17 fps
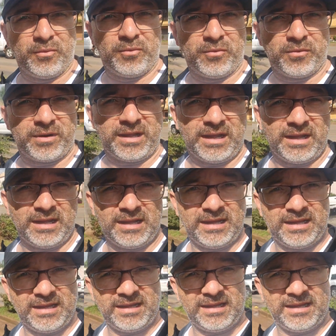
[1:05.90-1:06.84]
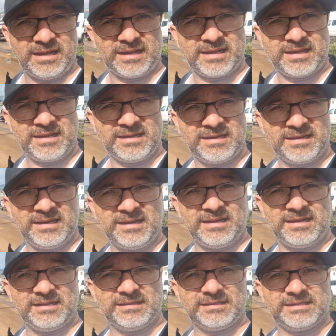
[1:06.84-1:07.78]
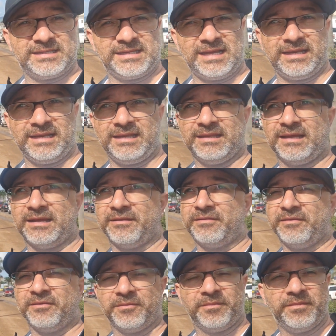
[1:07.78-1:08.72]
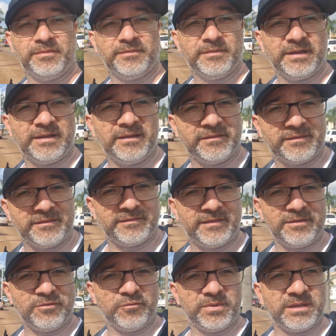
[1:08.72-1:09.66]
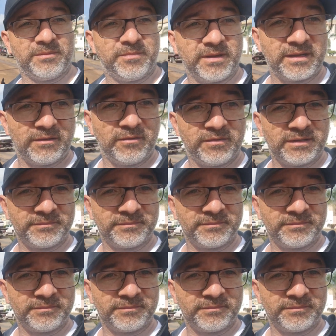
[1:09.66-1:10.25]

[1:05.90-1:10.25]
por acá San Ignacio. Les enseño bien para que lo